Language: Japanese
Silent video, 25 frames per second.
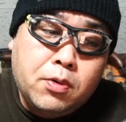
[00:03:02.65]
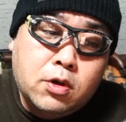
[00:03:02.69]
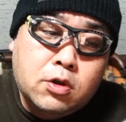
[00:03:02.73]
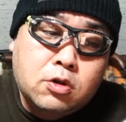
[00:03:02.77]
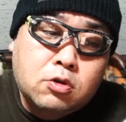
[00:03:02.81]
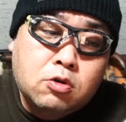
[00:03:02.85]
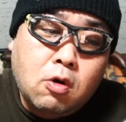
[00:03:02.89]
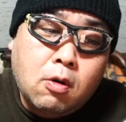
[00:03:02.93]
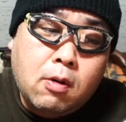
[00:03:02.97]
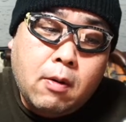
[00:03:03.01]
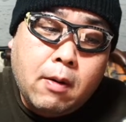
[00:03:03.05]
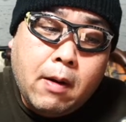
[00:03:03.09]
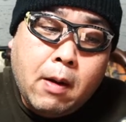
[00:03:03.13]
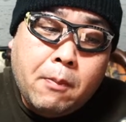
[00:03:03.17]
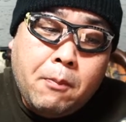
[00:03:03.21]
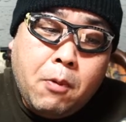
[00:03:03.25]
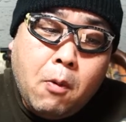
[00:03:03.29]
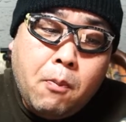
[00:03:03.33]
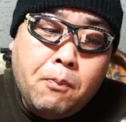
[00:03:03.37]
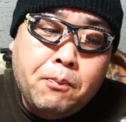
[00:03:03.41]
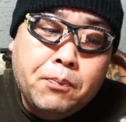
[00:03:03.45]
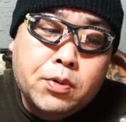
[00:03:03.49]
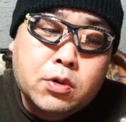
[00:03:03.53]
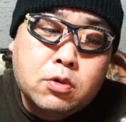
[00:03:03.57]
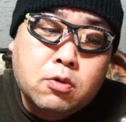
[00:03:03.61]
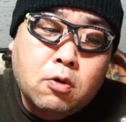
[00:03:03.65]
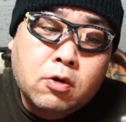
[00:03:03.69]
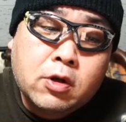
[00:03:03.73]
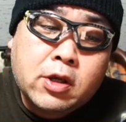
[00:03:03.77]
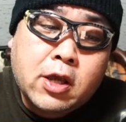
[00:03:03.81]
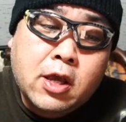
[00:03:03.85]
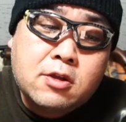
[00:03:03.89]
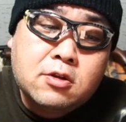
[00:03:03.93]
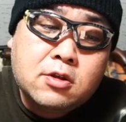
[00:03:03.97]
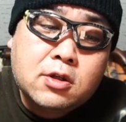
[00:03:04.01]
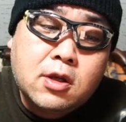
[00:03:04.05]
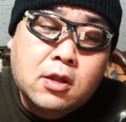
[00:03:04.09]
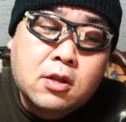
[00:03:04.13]
ルスコアはポップルを
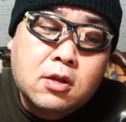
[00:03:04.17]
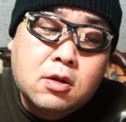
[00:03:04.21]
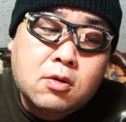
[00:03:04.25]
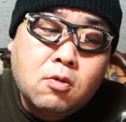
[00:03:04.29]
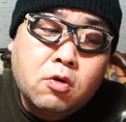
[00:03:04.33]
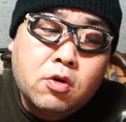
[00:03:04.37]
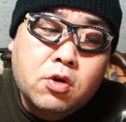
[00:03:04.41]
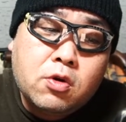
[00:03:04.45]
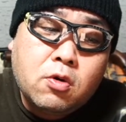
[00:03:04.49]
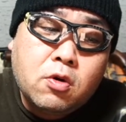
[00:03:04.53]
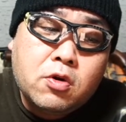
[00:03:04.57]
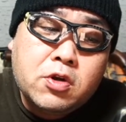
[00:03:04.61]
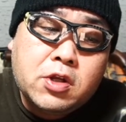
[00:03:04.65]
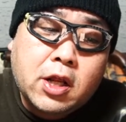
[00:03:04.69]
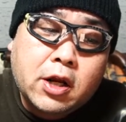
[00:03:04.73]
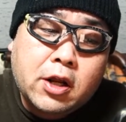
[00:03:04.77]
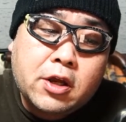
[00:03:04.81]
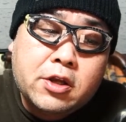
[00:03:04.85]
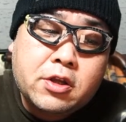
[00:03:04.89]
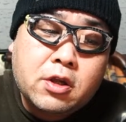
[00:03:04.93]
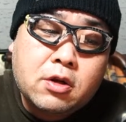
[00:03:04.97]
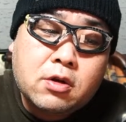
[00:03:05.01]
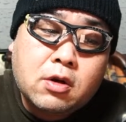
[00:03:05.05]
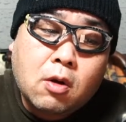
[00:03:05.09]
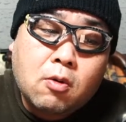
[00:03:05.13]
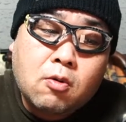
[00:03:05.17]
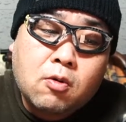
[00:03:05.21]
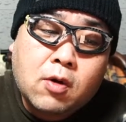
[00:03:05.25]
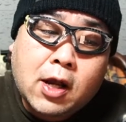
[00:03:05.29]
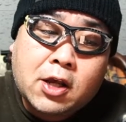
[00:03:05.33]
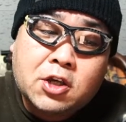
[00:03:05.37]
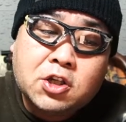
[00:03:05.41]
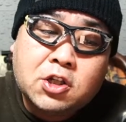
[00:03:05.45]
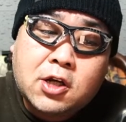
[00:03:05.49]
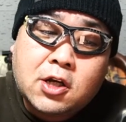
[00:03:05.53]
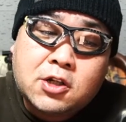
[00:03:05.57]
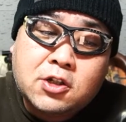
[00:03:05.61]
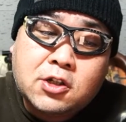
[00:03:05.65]
健全にご利用いただいているかを可
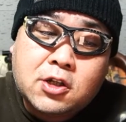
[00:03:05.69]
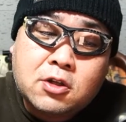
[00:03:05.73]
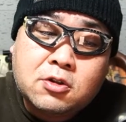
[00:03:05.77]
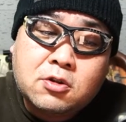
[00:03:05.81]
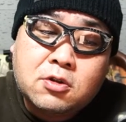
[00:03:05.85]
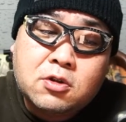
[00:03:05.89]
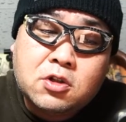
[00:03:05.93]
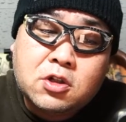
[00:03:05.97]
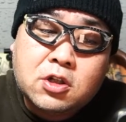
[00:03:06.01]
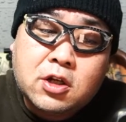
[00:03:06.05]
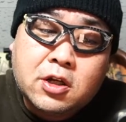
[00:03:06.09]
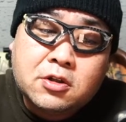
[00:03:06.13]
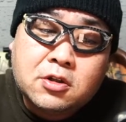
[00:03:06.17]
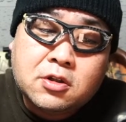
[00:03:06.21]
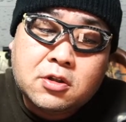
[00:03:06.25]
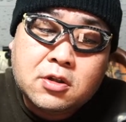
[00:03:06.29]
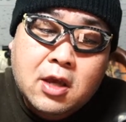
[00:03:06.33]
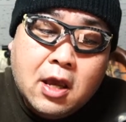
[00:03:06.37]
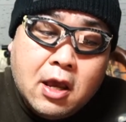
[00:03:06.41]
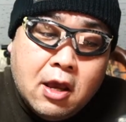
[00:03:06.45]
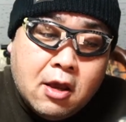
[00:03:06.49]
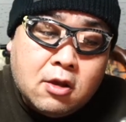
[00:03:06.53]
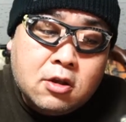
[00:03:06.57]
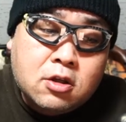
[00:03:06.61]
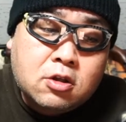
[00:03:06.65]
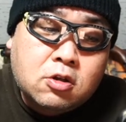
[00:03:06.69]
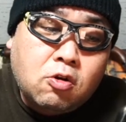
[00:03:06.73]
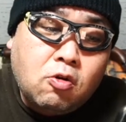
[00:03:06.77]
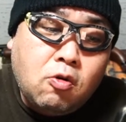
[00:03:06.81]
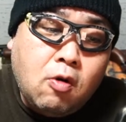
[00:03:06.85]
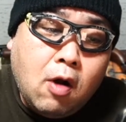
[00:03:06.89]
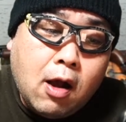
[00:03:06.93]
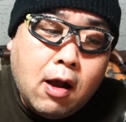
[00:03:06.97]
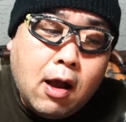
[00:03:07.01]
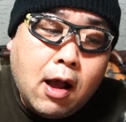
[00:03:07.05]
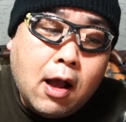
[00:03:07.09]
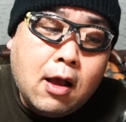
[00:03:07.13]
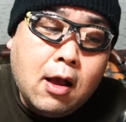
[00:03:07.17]
視化した数値です。
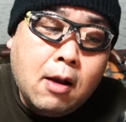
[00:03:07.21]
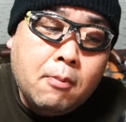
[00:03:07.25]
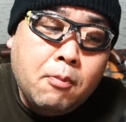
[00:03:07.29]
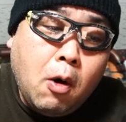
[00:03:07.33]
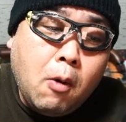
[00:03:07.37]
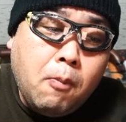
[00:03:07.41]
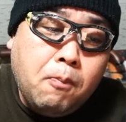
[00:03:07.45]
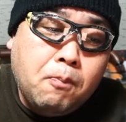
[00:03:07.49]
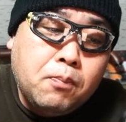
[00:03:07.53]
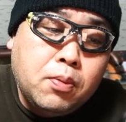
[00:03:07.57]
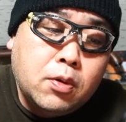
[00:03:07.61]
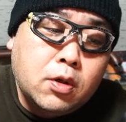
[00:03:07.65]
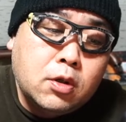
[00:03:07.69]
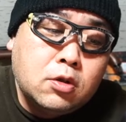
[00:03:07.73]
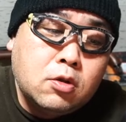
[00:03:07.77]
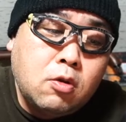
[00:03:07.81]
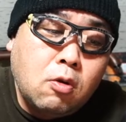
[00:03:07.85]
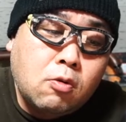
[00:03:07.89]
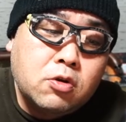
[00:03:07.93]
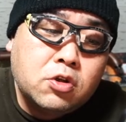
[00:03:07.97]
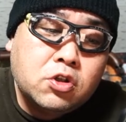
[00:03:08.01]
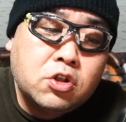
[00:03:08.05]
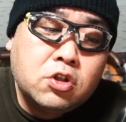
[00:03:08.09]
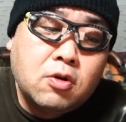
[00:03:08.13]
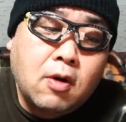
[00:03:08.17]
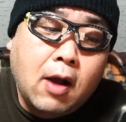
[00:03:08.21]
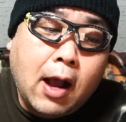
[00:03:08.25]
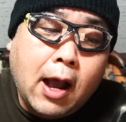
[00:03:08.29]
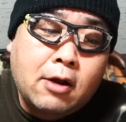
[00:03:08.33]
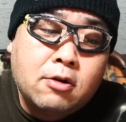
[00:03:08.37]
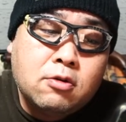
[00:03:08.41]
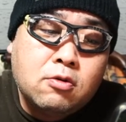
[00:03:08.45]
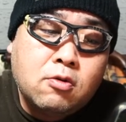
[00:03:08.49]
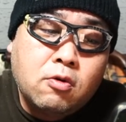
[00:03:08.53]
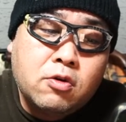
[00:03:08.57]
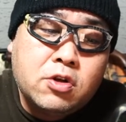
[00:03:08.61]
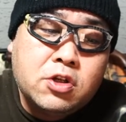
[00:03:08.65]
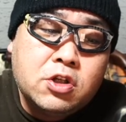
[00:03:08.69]
スコアはポップル独自の
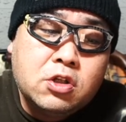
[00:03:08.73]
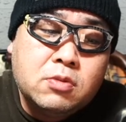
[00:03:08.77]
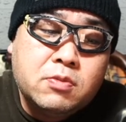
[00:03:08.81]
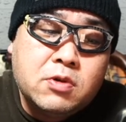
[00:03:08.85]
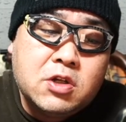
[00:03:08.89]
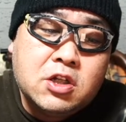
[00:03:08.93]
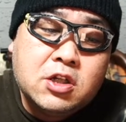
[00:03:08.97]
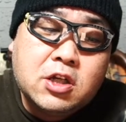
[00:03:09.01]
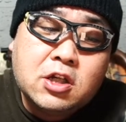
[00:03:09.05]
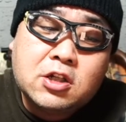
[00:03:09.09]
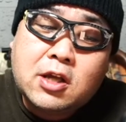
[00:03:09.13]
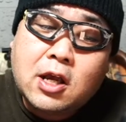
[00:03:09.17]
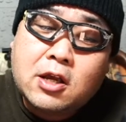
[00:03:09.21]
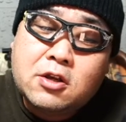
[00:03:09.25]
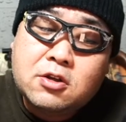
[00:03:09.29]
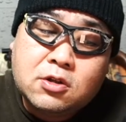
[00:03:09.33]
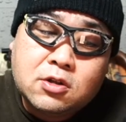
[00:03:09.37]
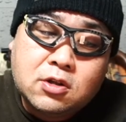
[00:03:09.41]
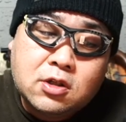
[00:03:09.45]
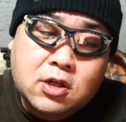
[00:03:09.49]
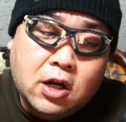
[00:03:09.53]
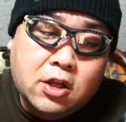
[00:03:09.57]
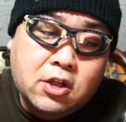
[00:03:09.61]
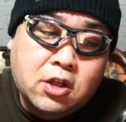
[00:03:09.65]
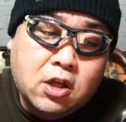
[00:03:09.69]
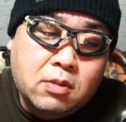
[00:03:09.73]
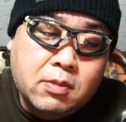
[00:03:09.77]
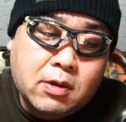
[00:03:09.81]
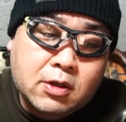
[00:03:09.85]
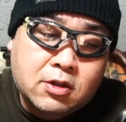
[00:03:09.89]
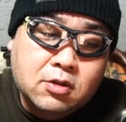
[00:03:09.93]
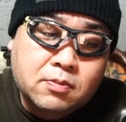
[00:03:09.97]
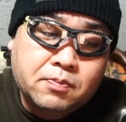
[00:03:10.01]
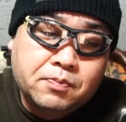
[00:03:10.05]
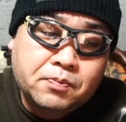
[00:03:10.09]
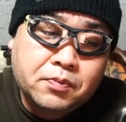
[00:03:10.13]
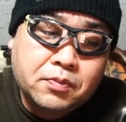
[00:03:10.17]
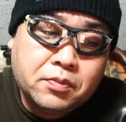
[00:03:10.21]
アルゴリズムにて算出されていま
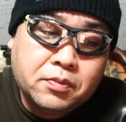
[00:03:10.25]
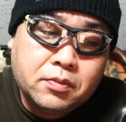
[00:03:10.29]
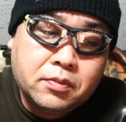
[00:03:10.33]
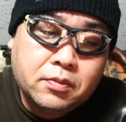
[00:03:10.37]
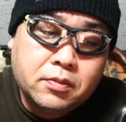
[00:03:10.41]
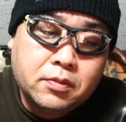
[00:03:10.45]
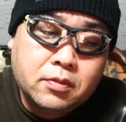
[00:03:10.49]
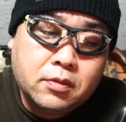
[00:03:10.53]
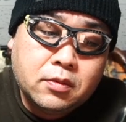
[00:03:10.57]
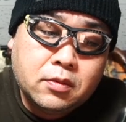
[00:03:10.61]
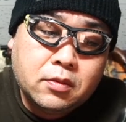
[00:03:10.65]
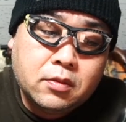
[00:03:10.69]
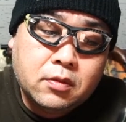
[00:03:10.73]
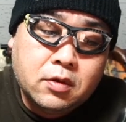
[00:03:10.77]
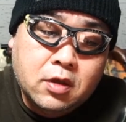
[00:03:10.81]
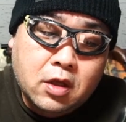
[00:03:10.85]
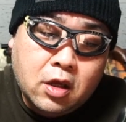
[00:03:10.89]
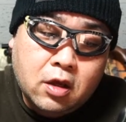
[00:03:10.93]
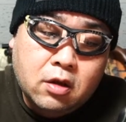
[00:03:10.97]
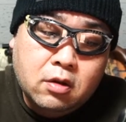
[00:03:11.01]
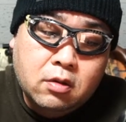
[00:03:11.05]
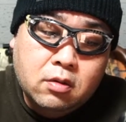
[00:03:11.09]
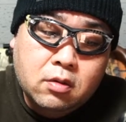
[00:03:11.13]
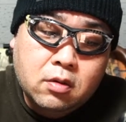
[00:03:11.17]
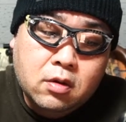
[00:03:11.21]
す。ね、